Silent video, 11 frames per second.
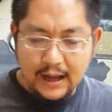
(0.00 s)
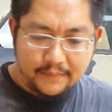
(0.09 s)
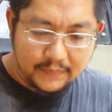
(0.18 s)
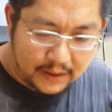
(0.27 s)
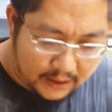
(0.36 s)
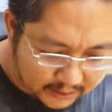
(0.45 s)
มันครับ
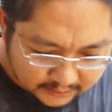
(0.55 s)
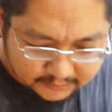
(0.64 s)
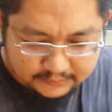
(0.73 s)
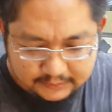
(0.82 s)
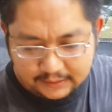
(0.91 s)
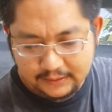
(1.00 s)
ก็
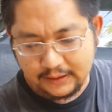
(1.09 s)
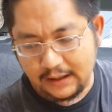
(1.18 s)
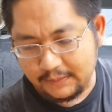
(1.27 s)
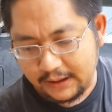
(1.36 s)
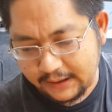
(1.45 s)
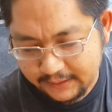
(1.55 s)

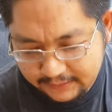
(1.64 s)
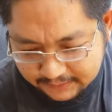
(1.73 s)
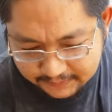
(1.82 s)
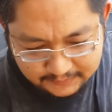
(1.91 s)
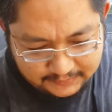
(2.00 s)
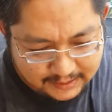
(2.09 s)
เริ่มเลย
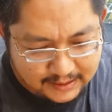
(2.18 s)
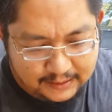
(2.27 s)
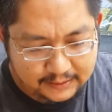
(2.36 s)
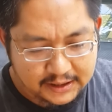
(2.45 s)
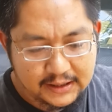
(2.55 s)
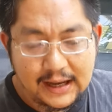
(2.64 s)

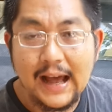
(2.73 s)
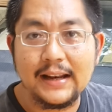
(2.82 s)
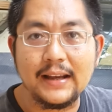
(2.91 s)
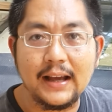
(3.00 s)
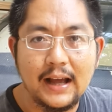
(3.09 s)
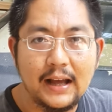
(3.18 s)
ชิ้นงาน
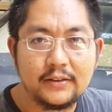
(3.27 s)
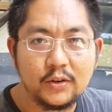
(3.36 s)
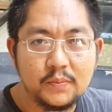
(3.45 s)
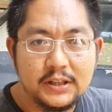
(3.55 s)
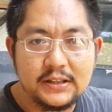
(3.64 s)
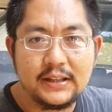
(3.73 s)
เนี่ยอ่า
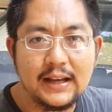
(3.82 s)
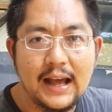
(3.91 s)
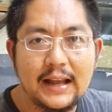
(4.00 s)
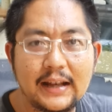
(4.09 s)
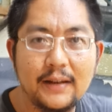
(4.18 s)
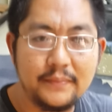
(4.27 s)
ซูมที่ชิ้น
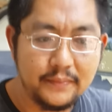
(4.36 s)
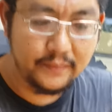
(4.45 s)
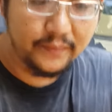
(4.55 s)
งานครับ